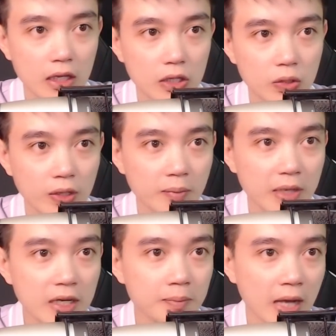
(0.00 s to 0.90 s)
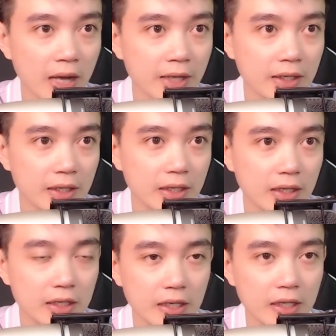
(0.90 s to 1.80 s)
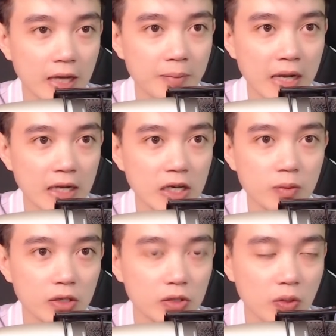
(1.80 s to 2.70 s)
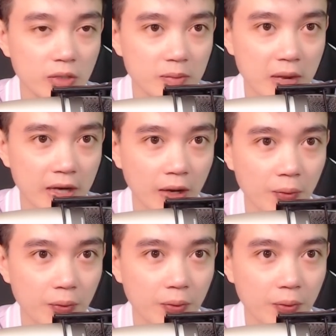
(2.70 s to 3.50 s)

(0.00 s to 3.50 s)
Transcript: Tuy mấy năm nay việc làm ăn không được tốt như ban đầu,